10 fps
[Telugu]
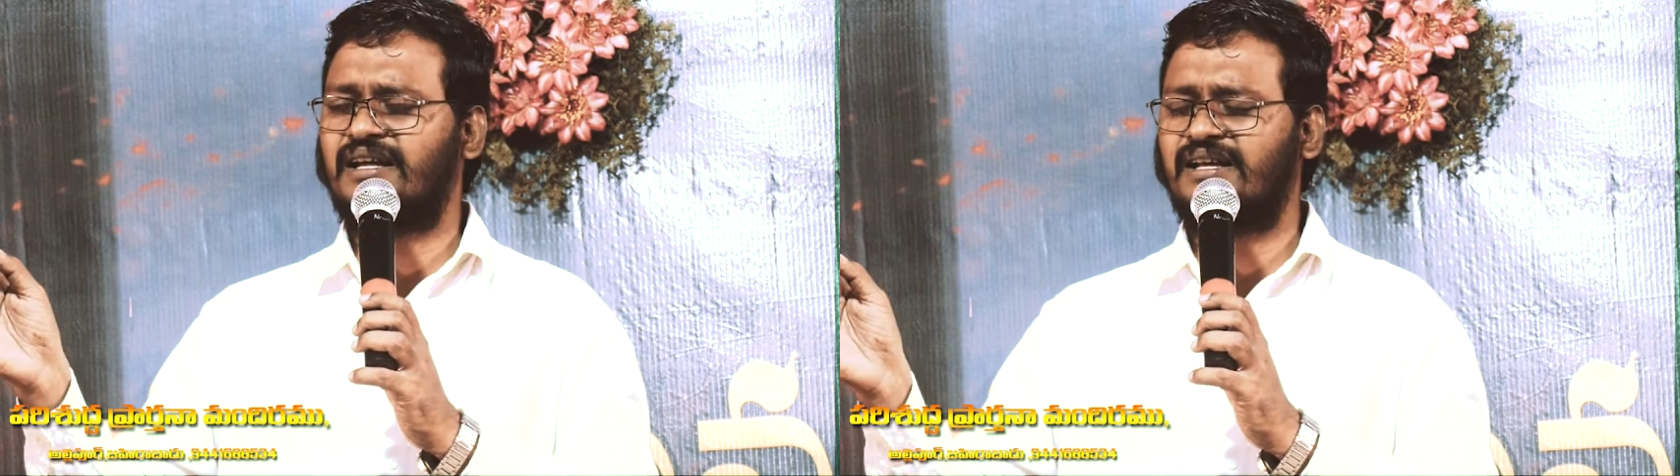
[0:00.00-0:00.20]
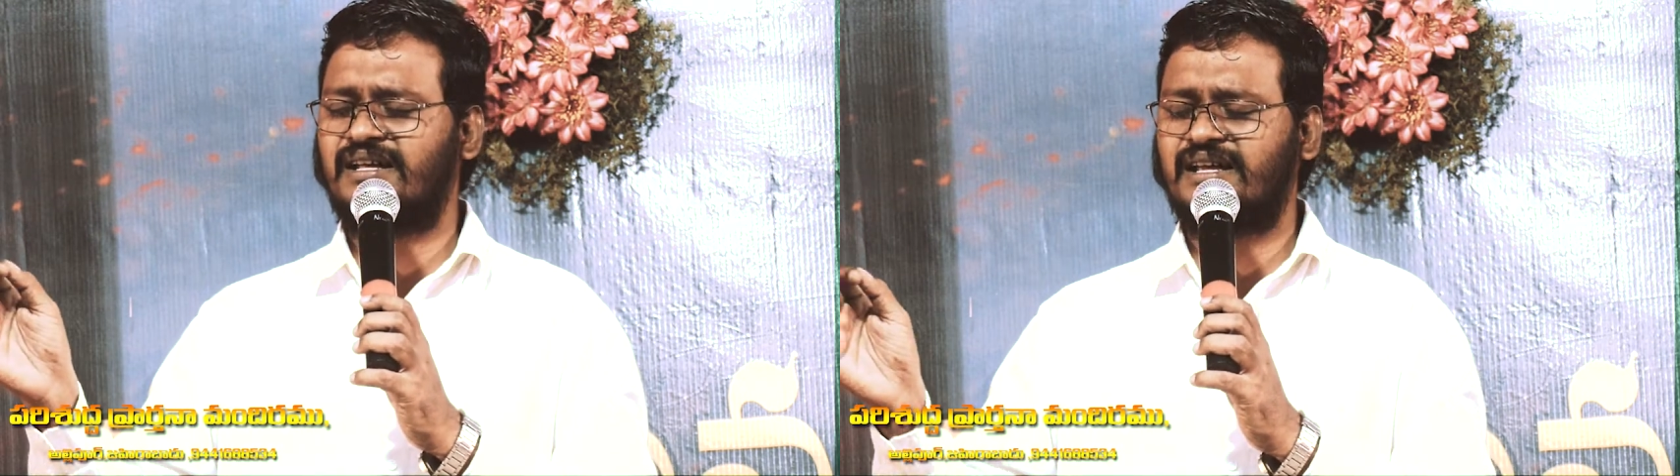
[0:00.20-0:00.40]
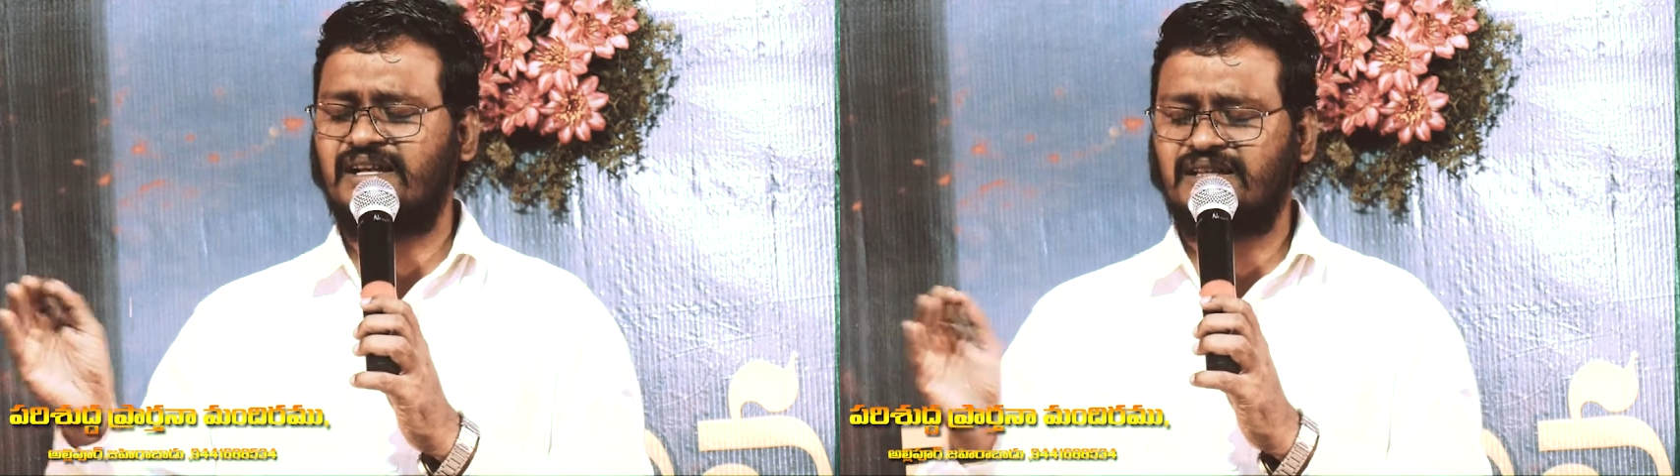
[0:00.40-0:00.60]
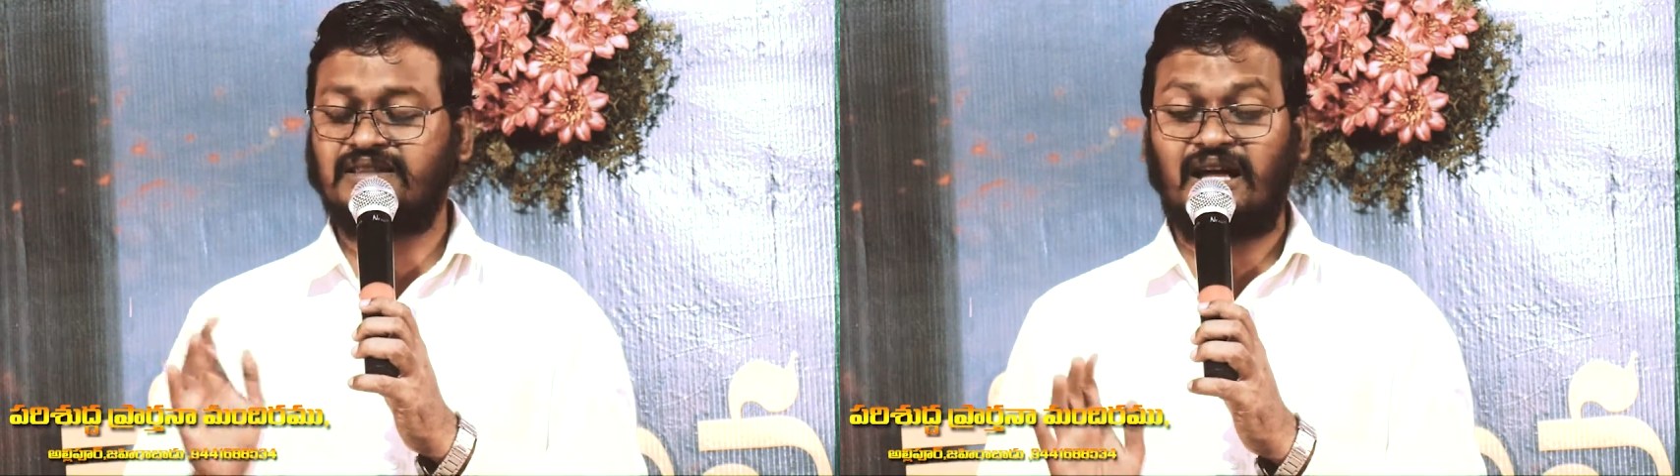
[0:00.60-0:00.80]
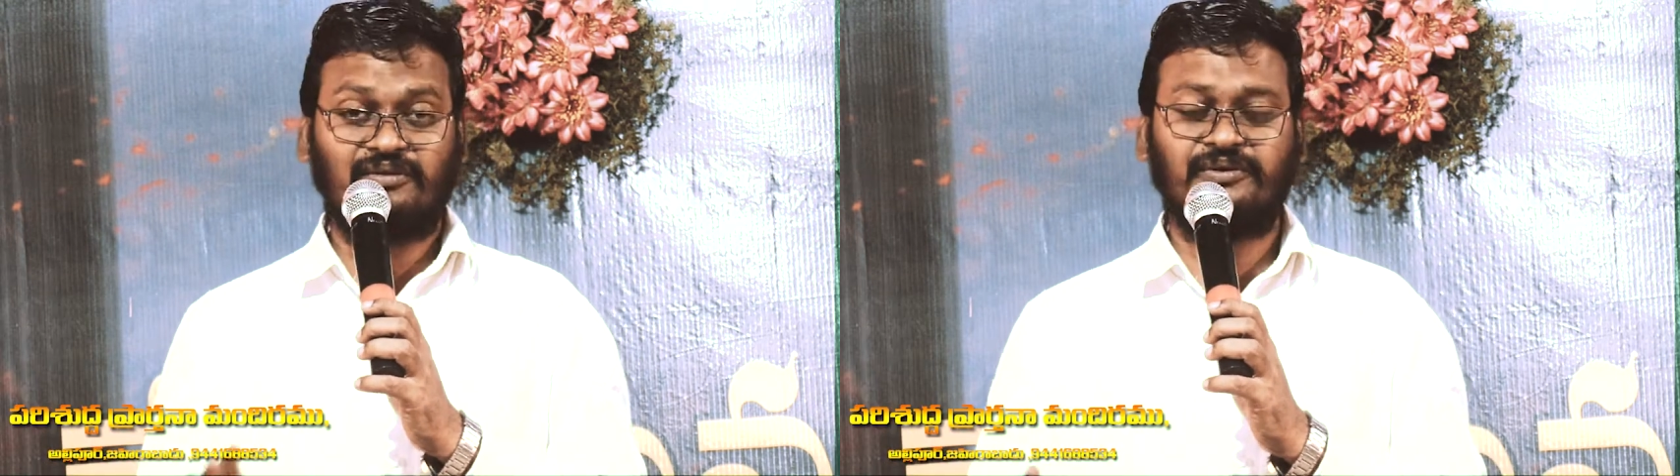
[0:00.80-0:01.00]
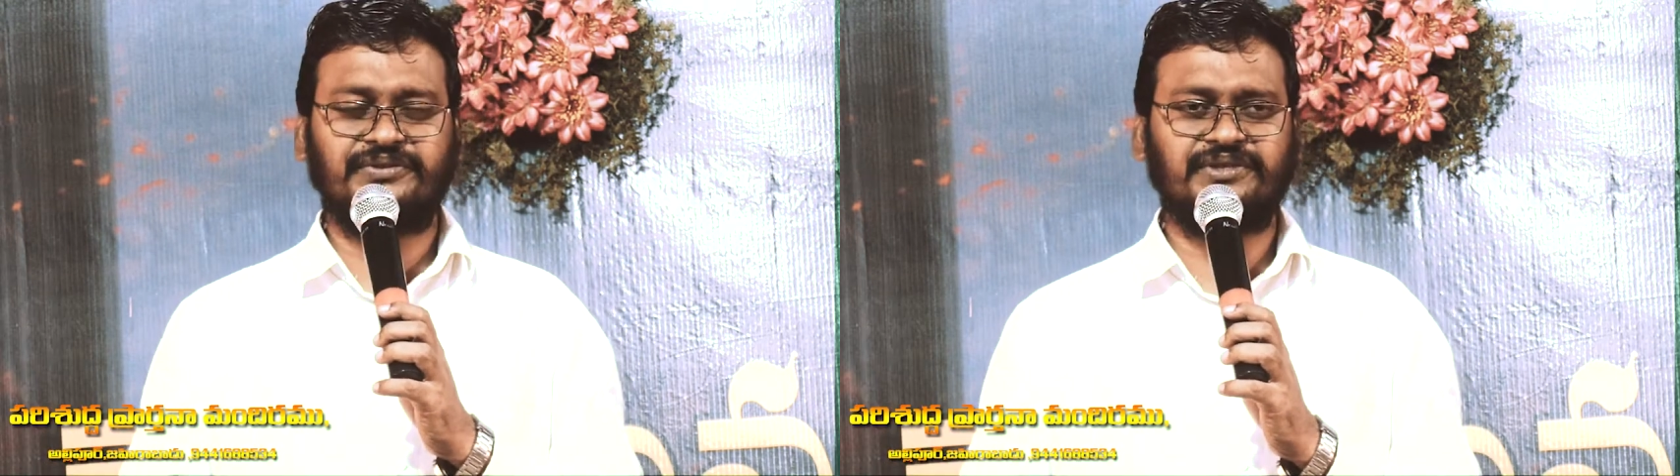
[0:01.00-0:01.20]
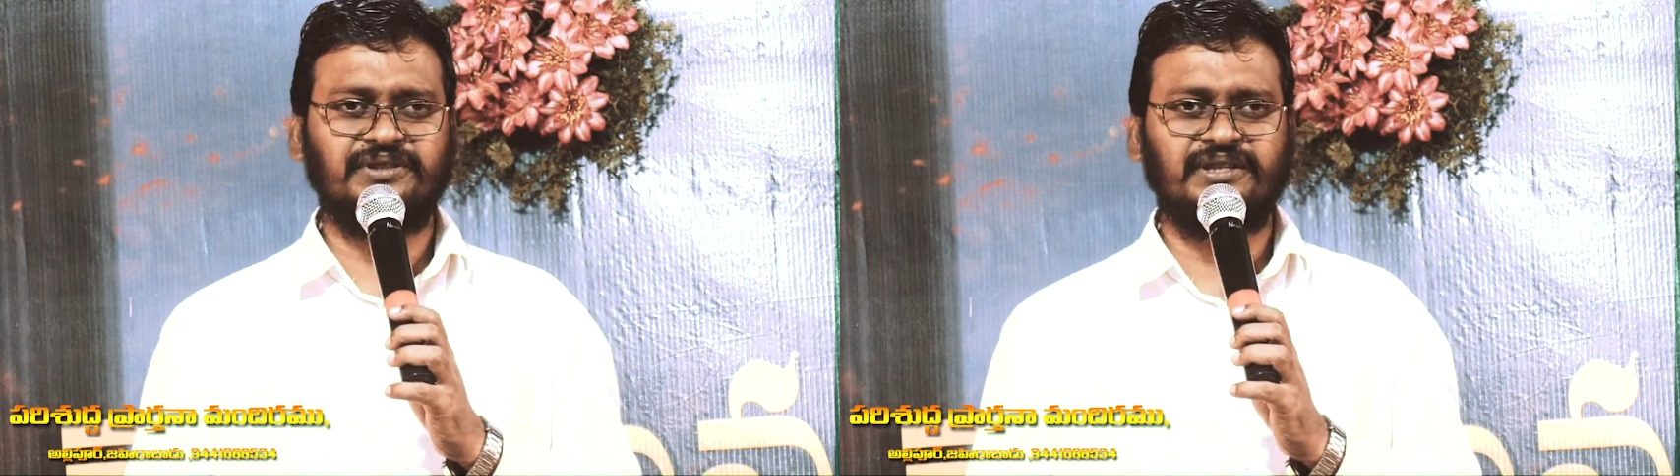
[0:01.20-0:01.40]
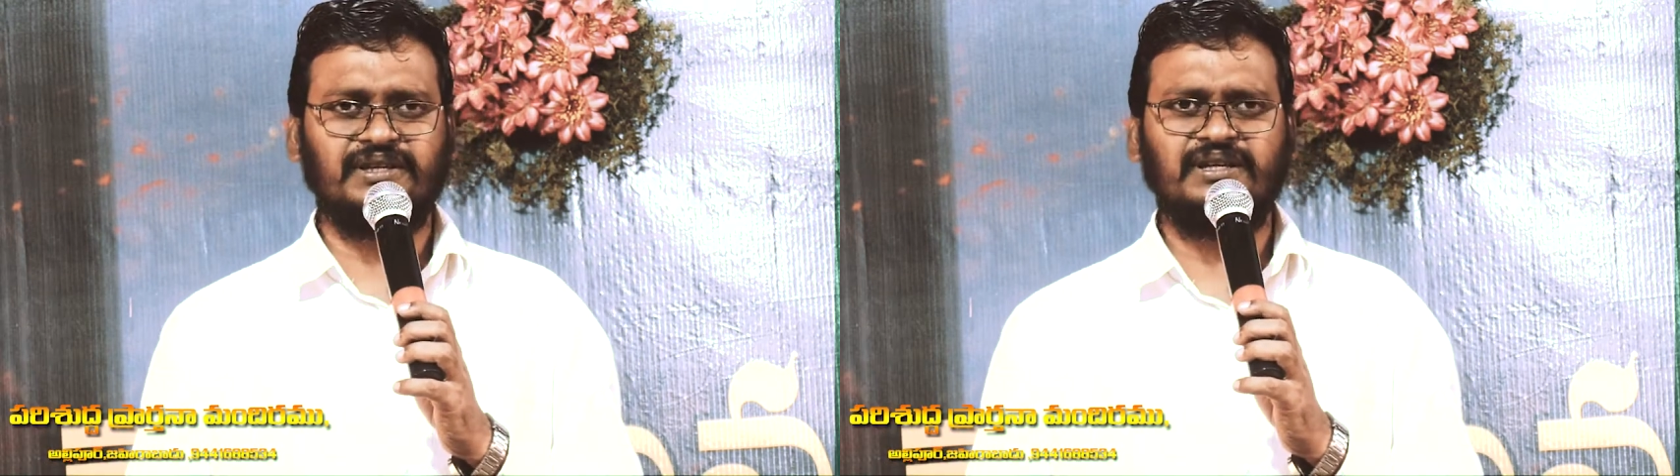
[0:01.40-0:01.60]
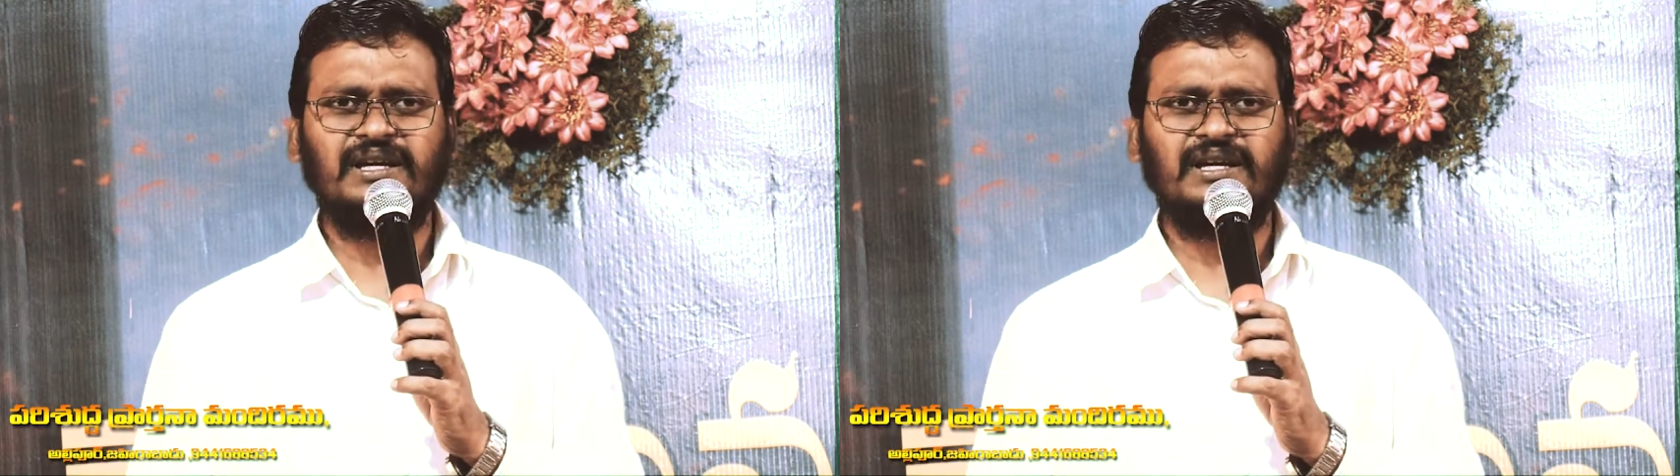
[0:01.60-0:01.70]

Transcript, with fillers: దగ్గరికి వెళ్ళి తల వంచింది